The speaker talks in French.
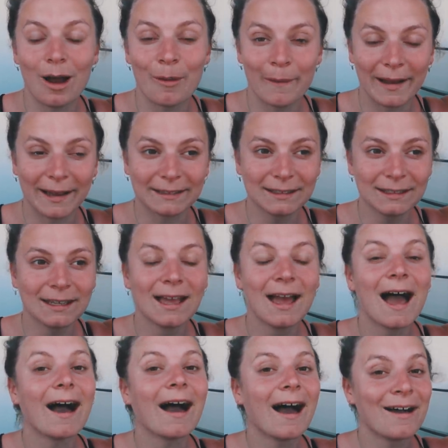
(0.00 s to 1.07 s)
à Paris
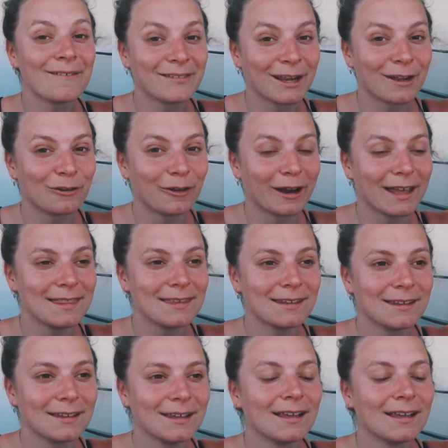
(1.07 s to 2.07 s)
avec Lorraine